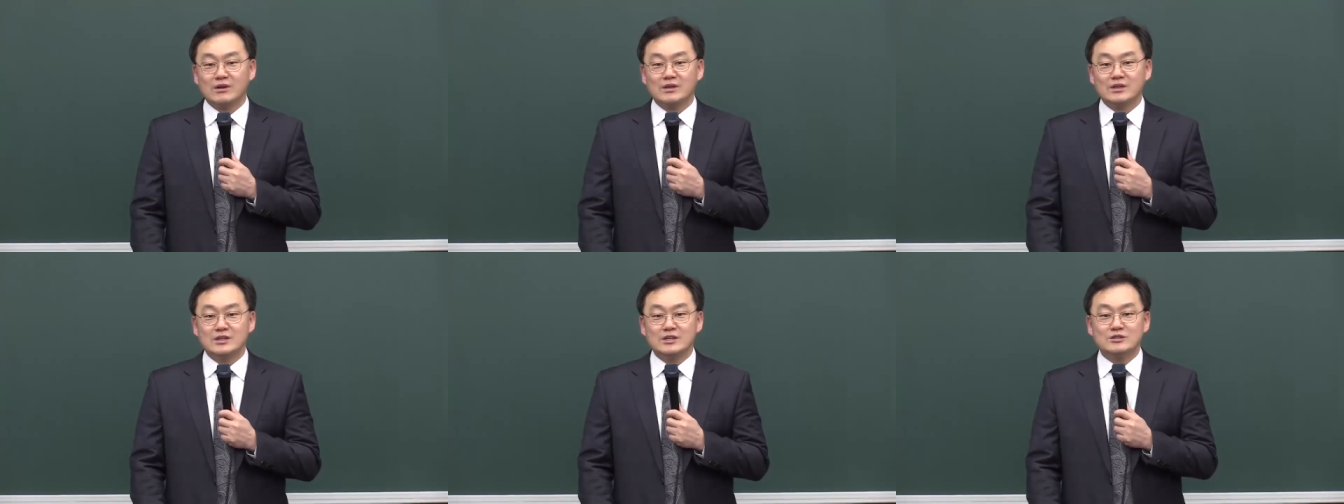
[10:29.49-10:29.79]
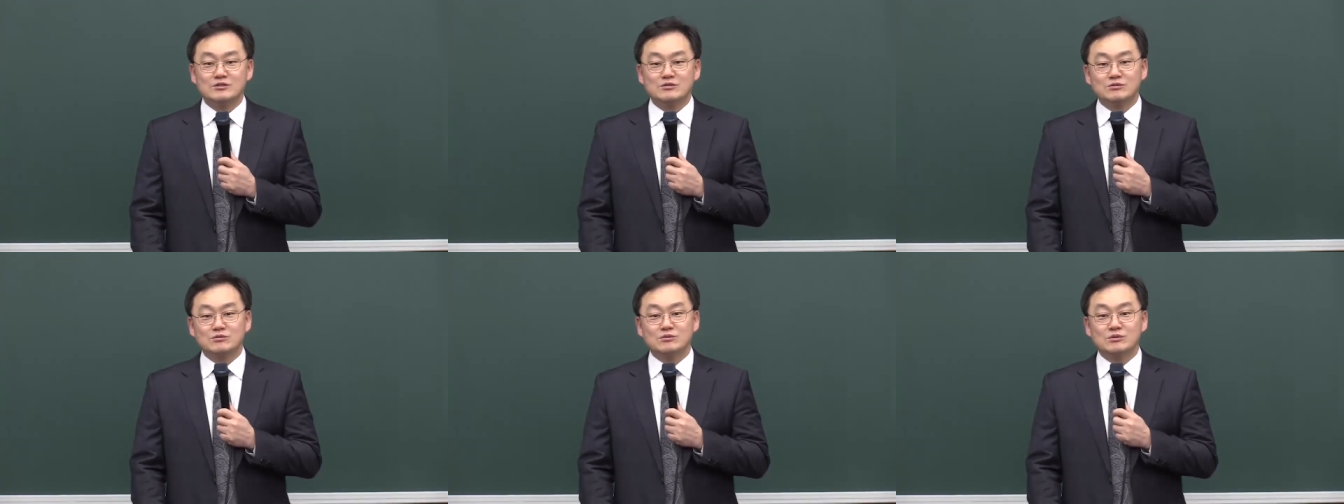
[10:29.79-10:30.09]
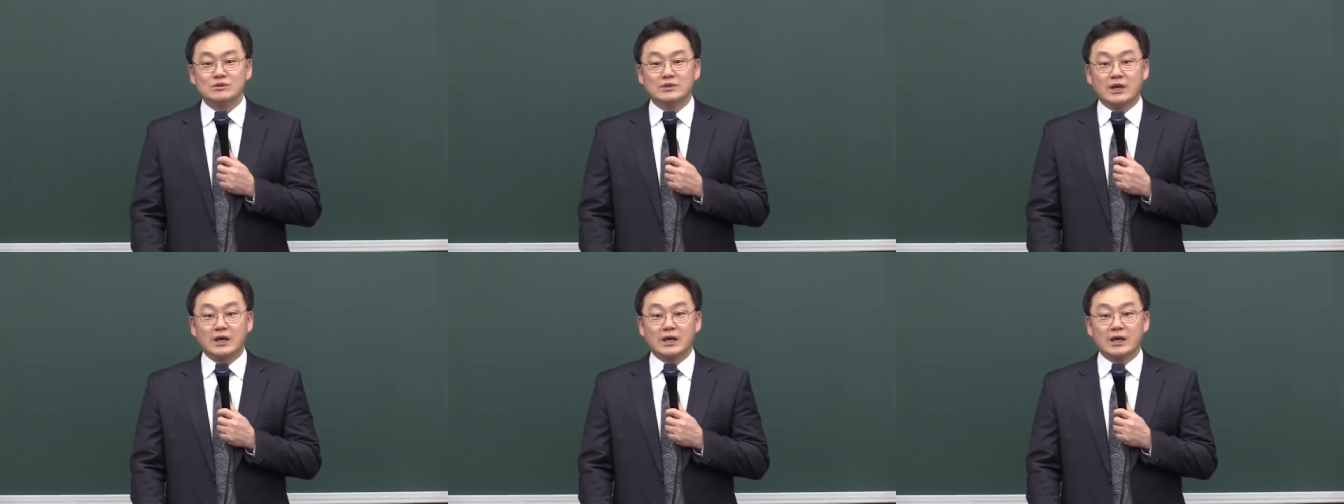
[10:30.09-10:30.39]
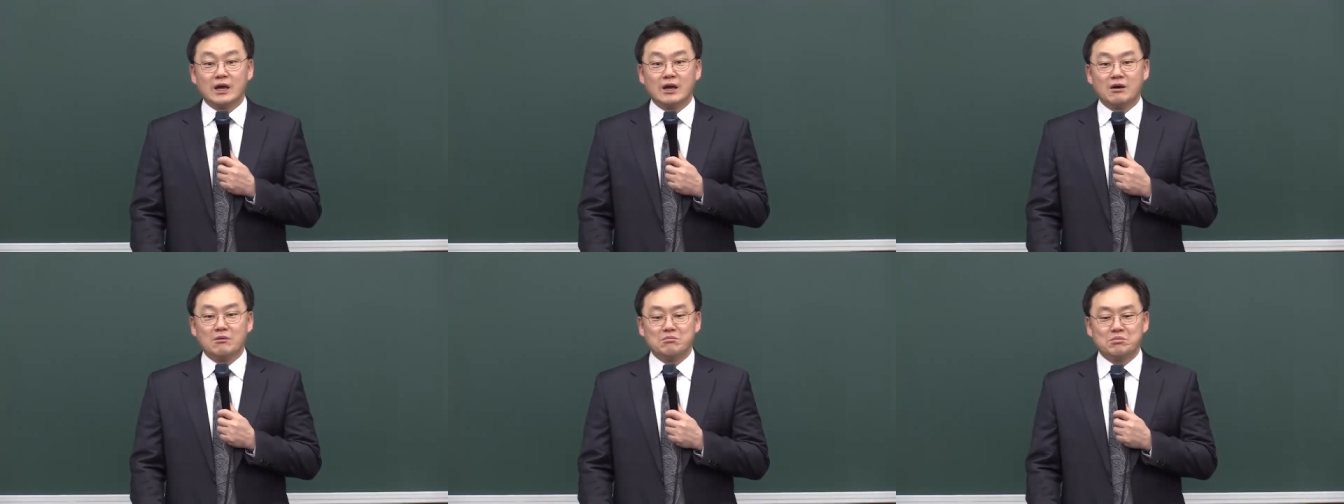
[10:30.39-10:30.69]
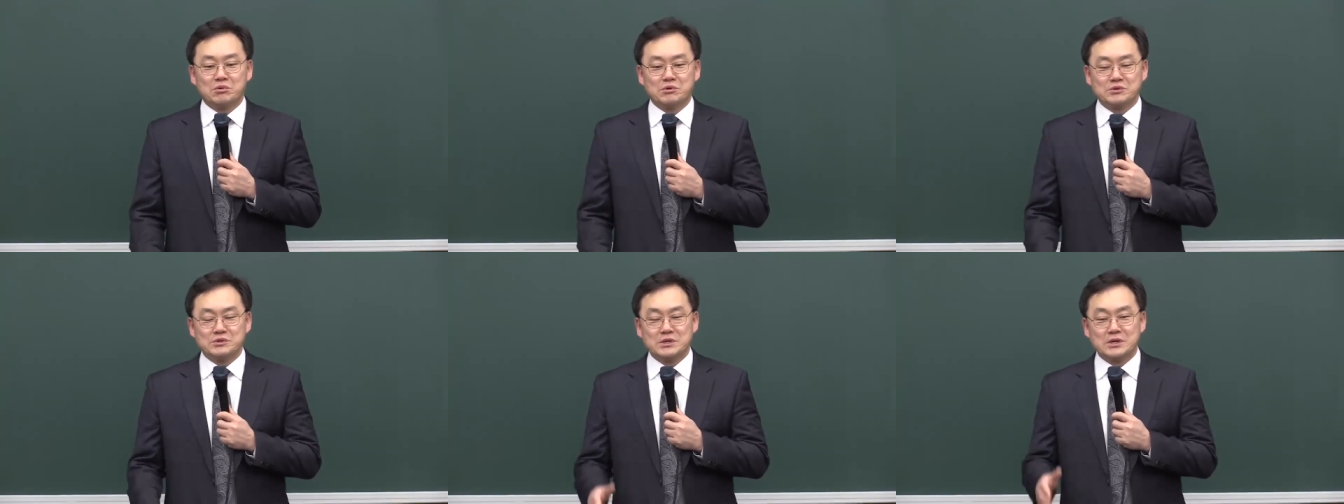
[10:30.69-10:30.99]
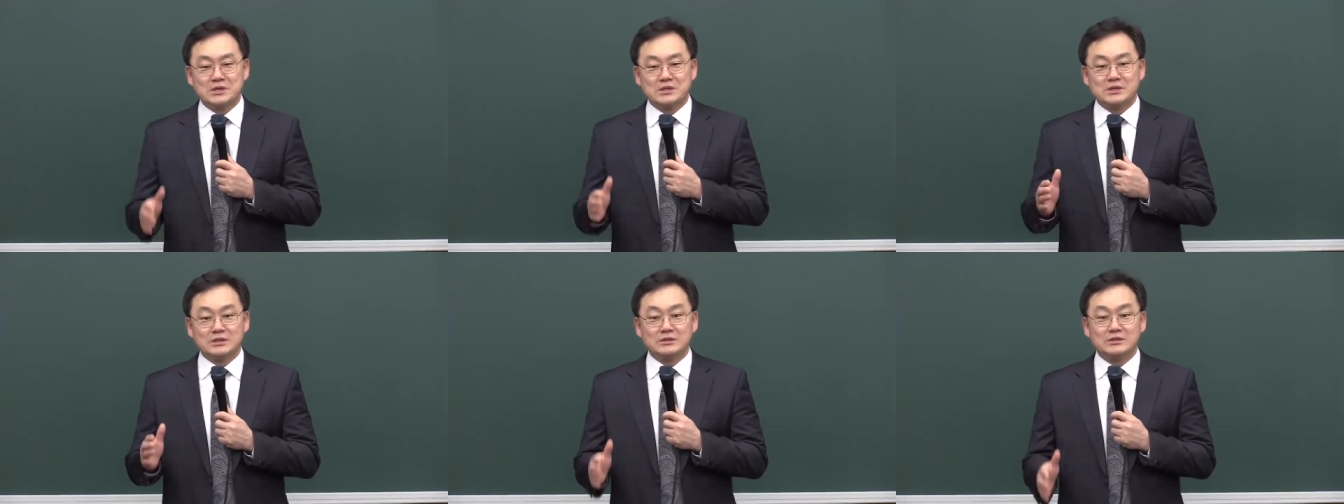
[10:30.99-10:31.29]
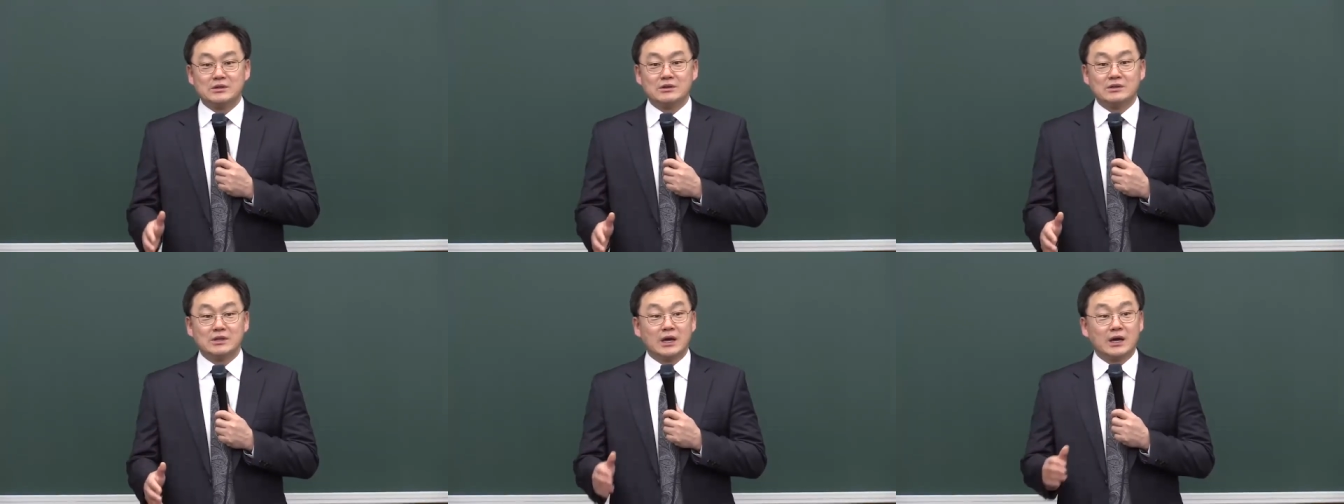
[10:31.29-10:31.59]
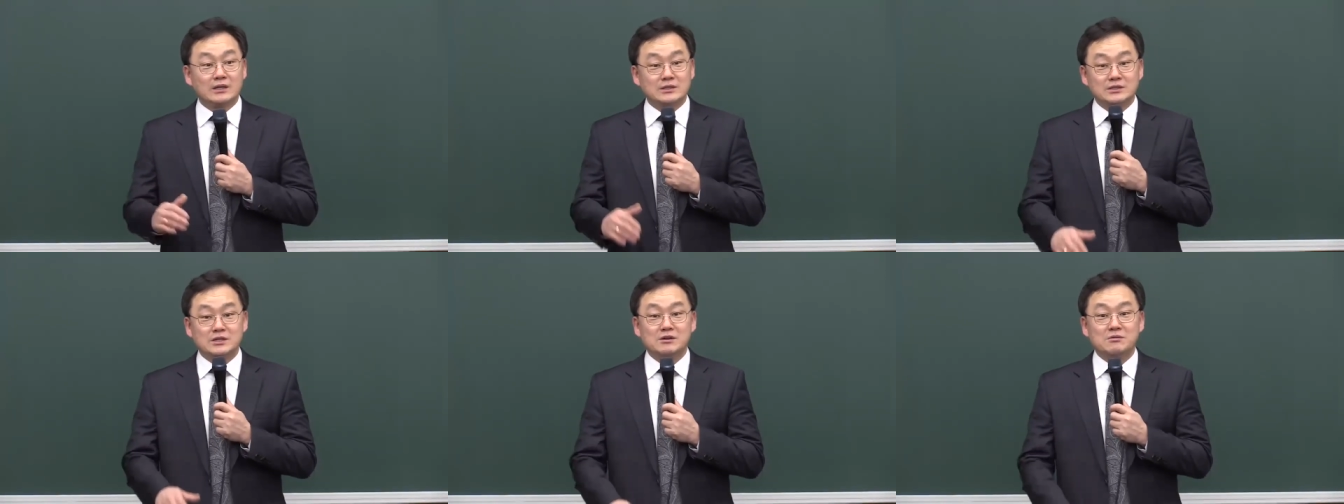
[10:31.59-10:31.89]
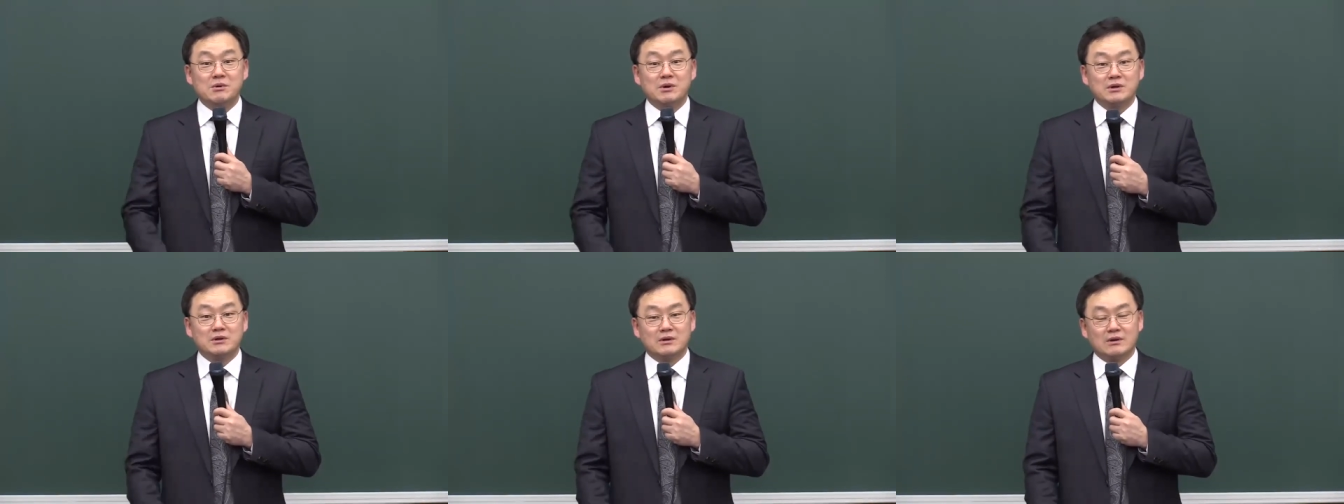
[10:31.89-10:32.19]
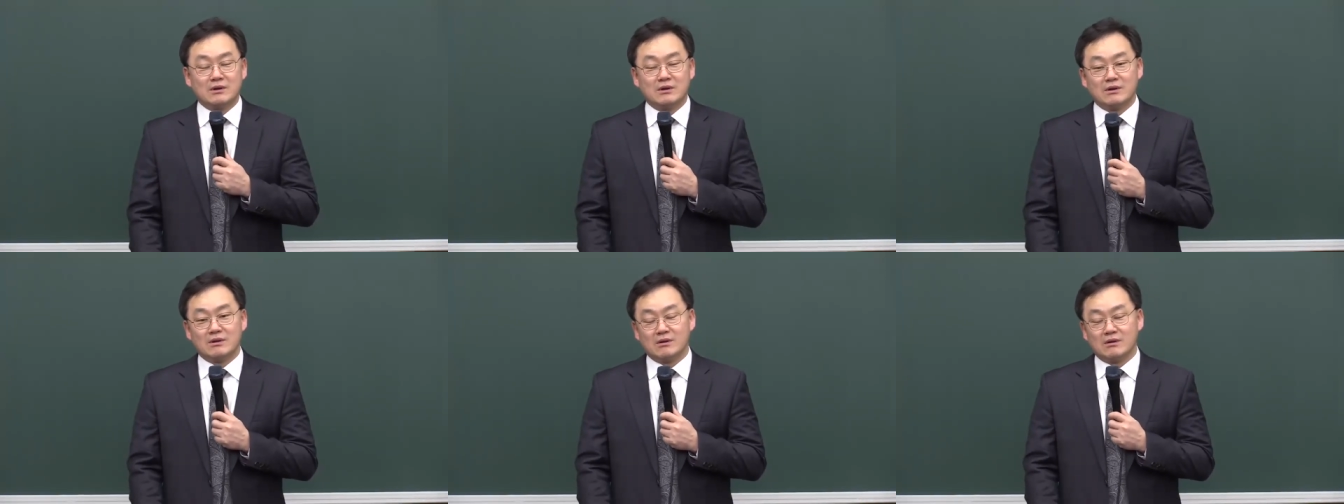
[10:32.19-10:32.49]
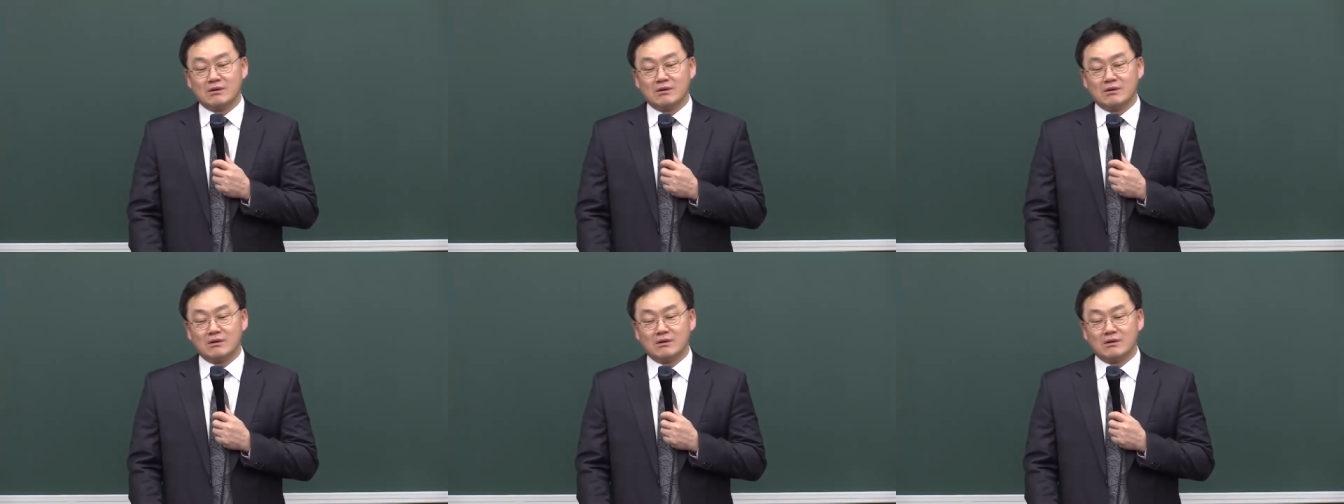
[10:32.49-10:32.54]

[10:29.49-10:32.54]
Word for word: 이 정도 돼야 보세의 능력 내가 체험하는 거예요.